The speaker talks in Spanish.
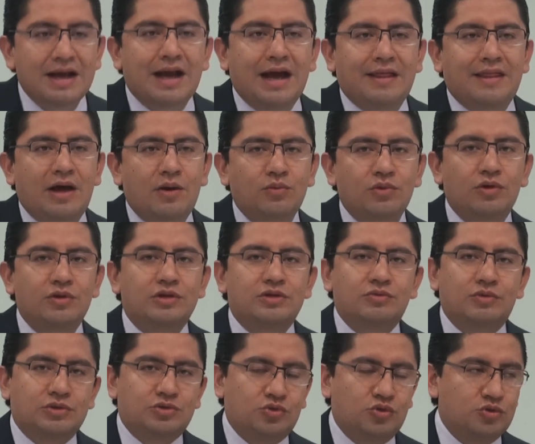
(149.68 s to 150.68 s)
Cada uno
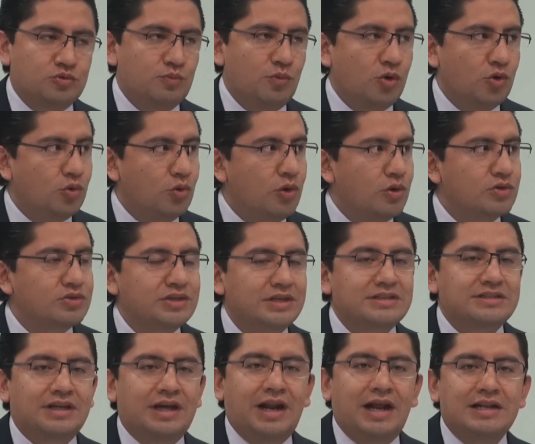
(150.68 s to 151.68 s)
de nuestros módulos
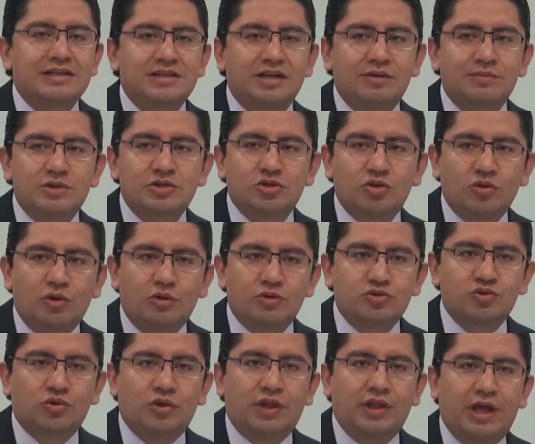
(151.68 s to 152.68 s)
estará al servicio de
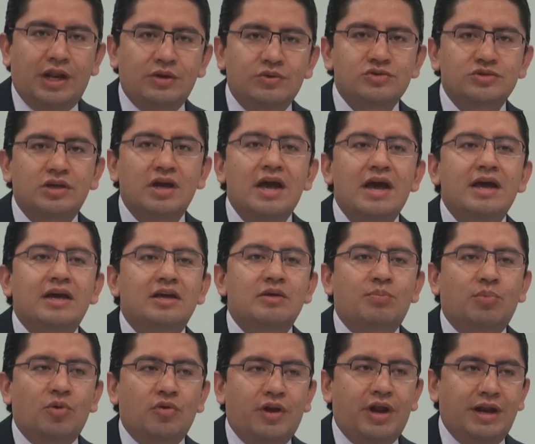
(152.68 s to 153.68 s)
los ciudadanos
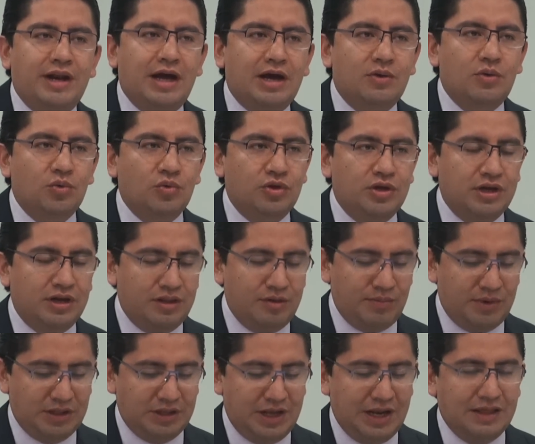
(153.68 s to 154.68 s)
y podrán acudir
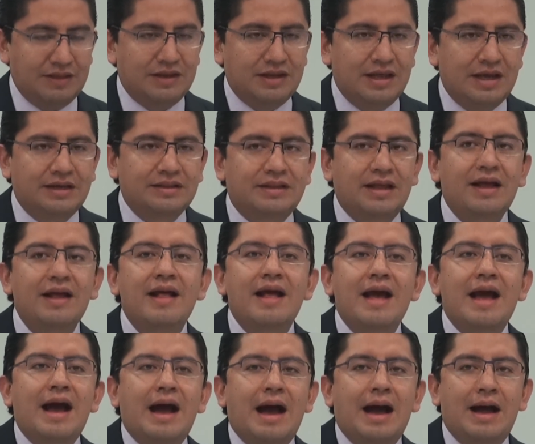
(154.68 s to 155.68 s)
de manera directa
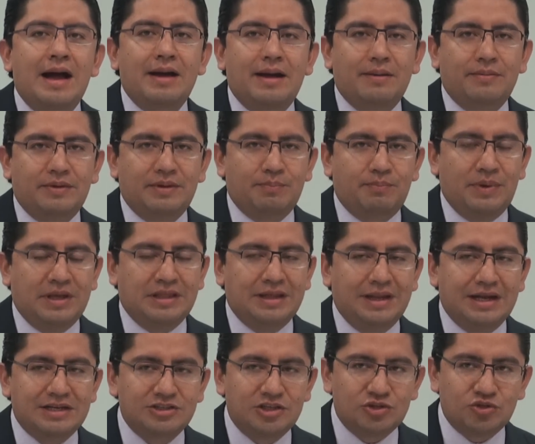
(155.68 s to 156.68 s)
a
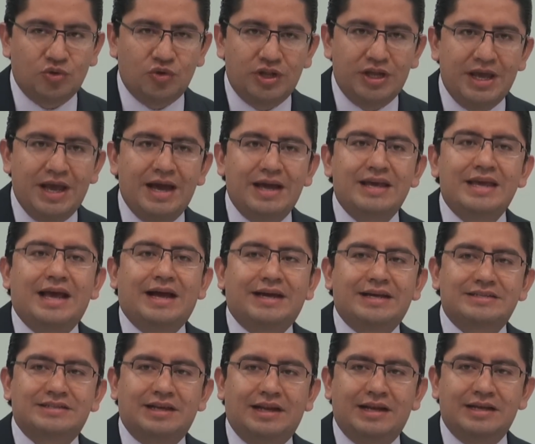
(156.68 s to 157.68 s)
pedir asesoría y a
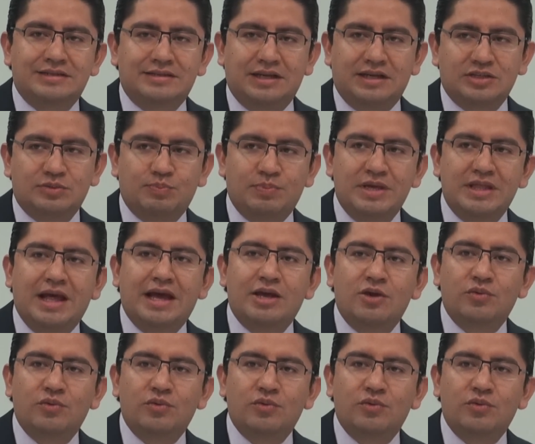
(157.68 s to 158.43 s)
que se les expida